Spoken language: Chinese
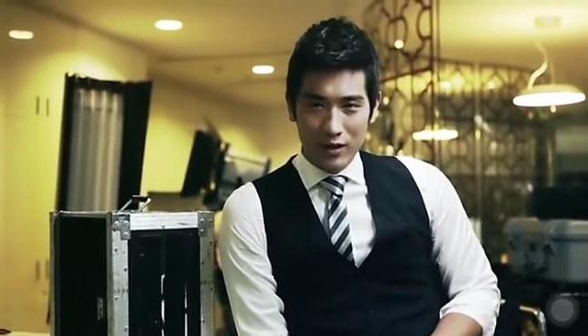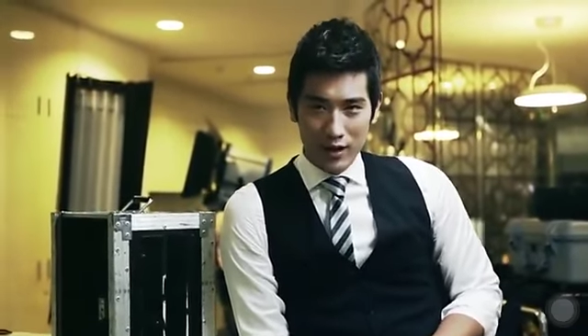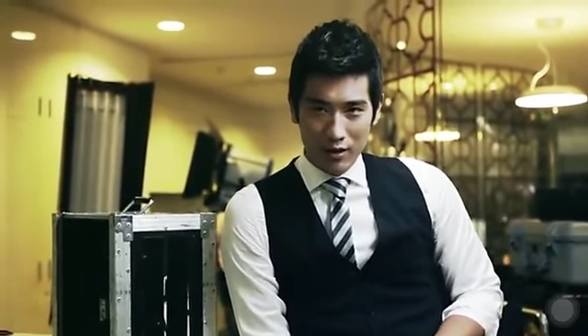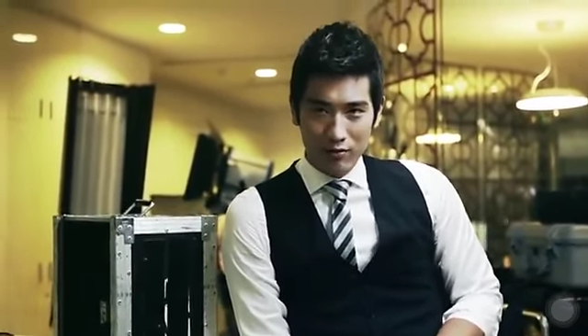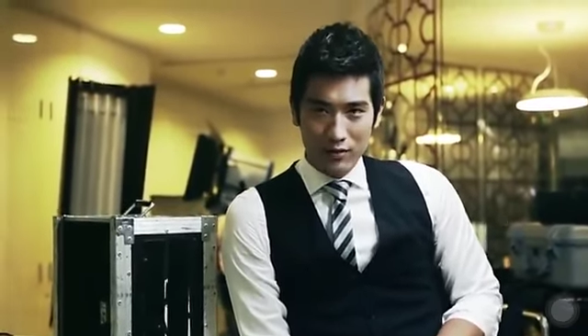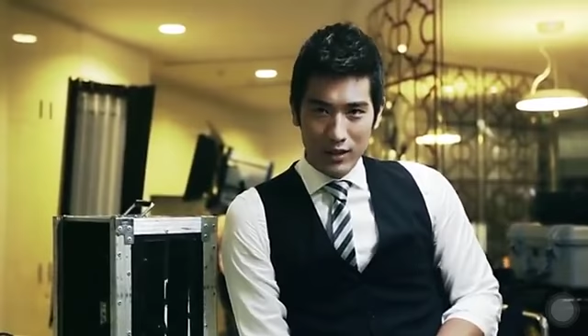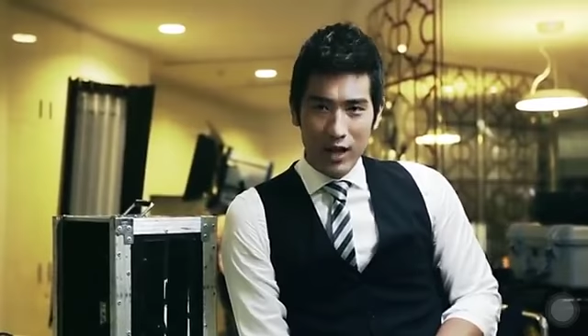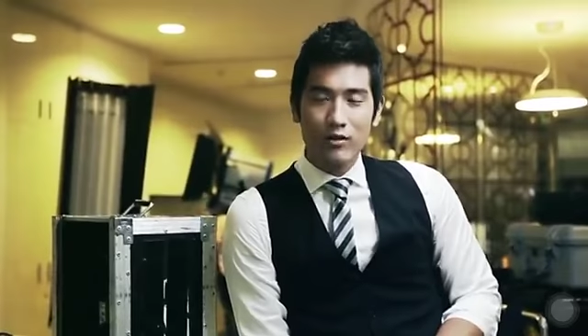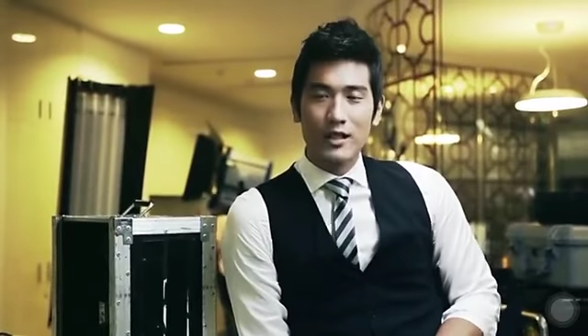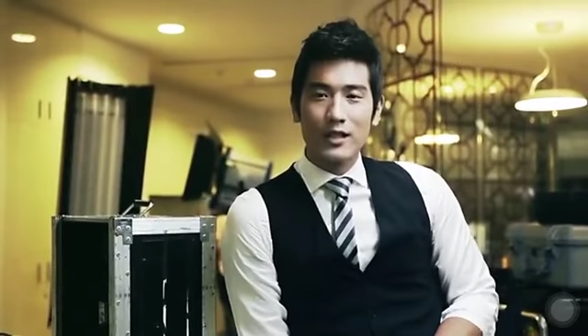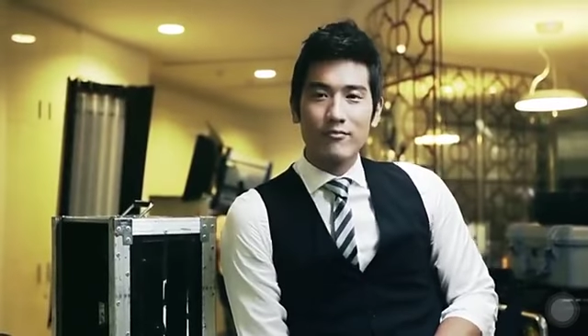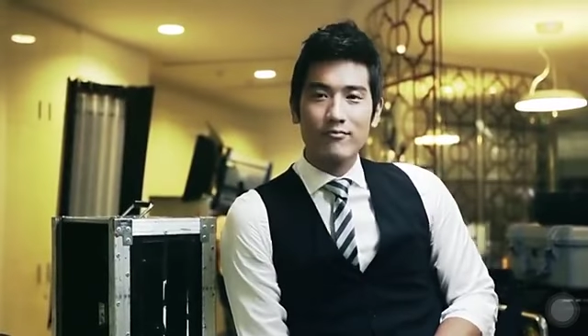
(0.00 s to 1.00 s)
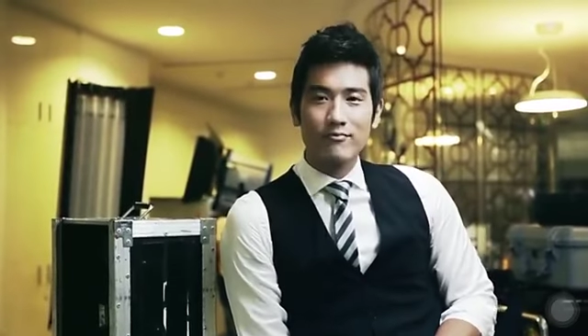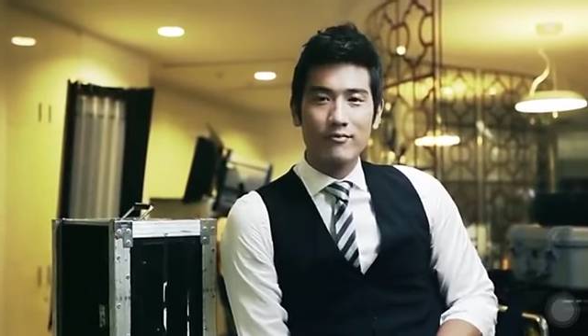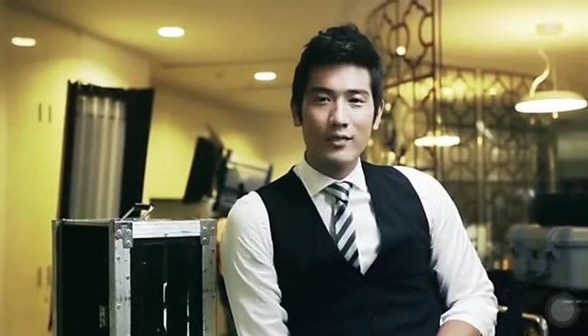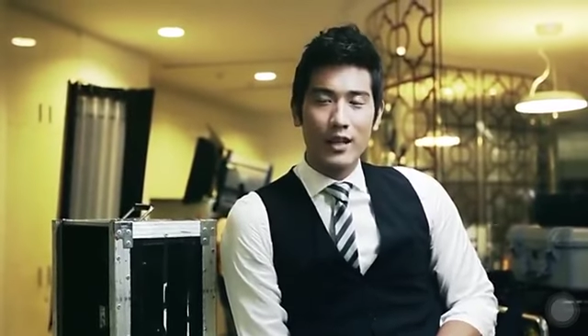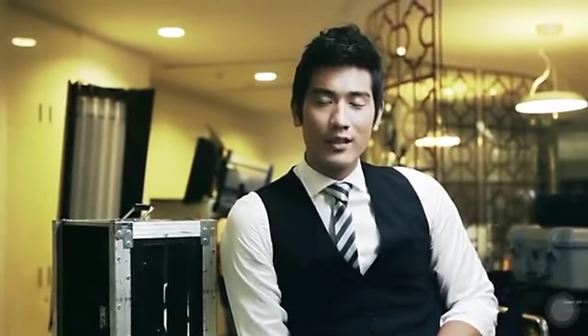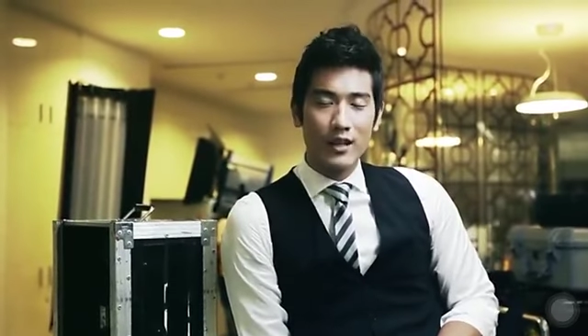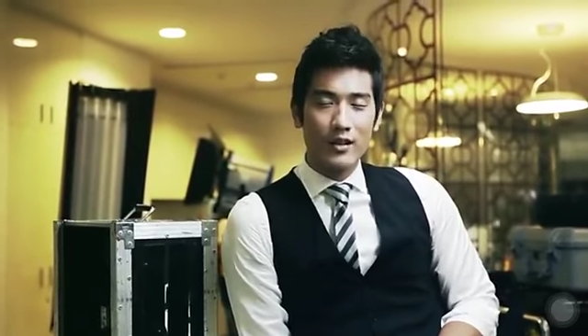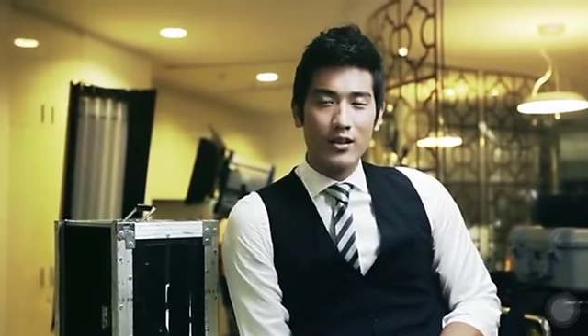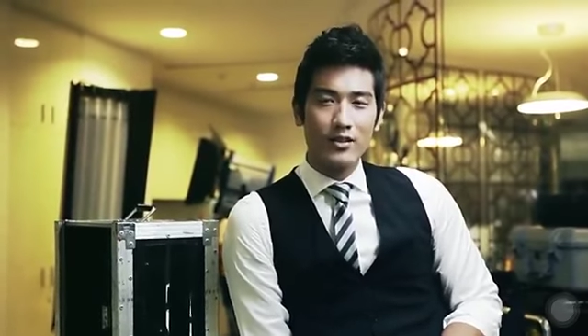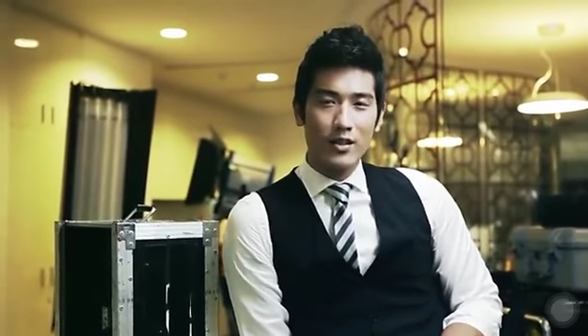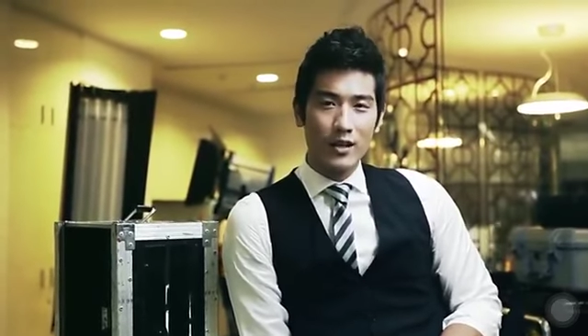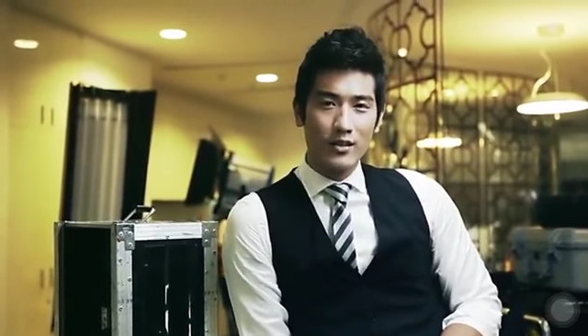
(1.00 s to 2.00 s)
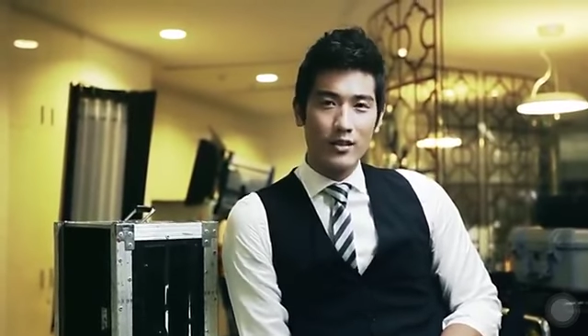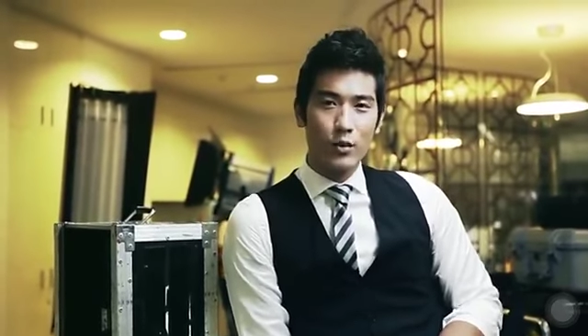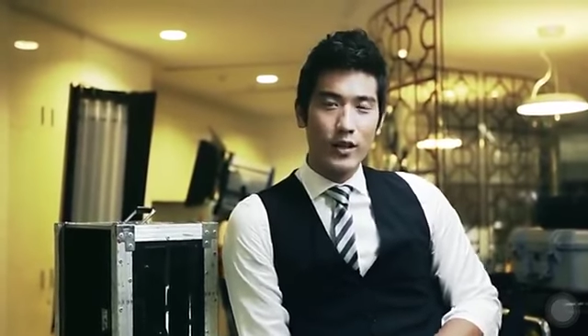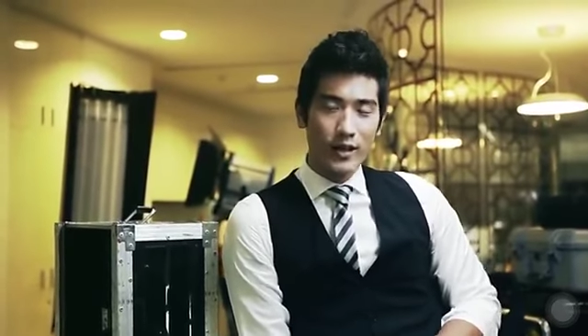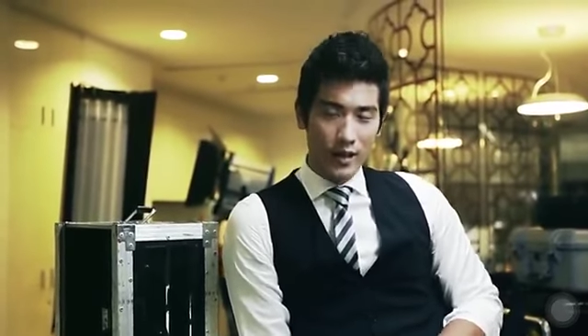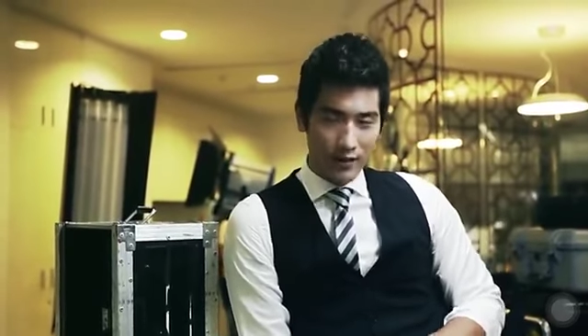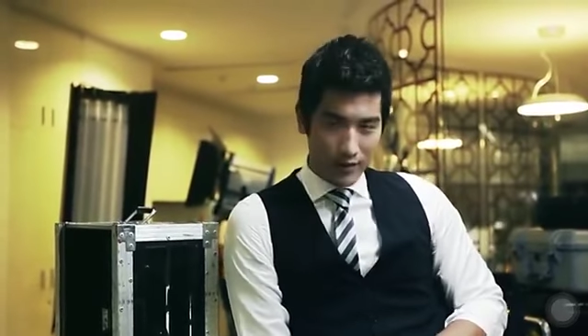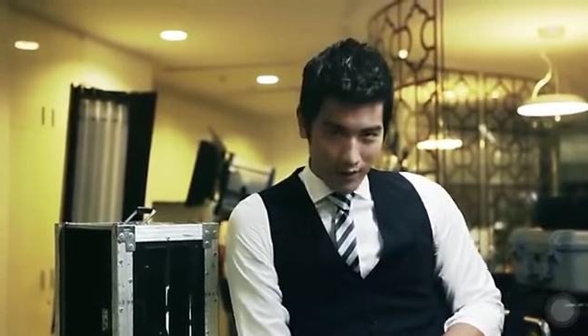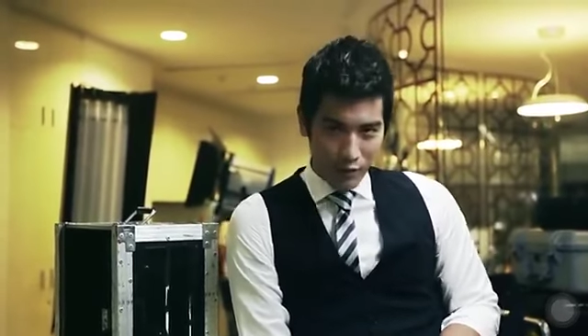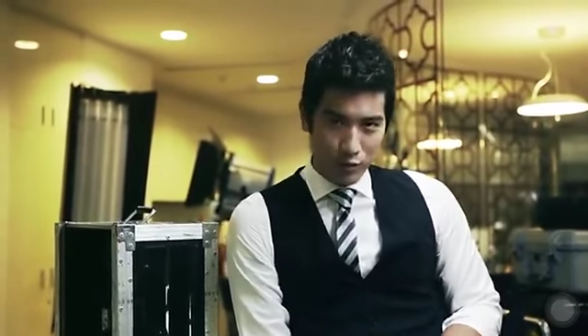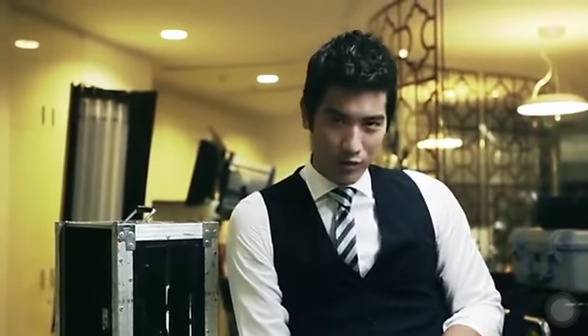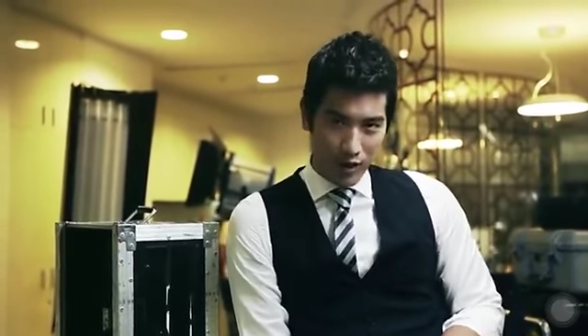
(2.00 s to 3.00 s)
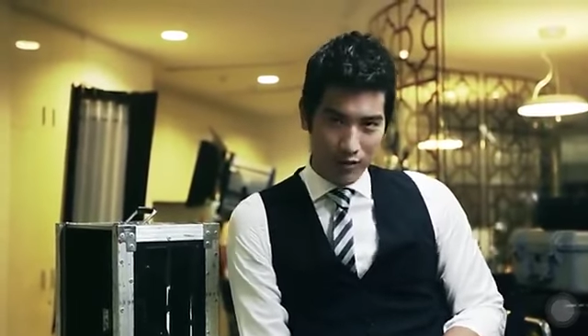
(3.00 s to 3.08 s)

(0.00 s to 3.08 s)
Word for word: 士李荣的邀请，来担任这一次微电影的男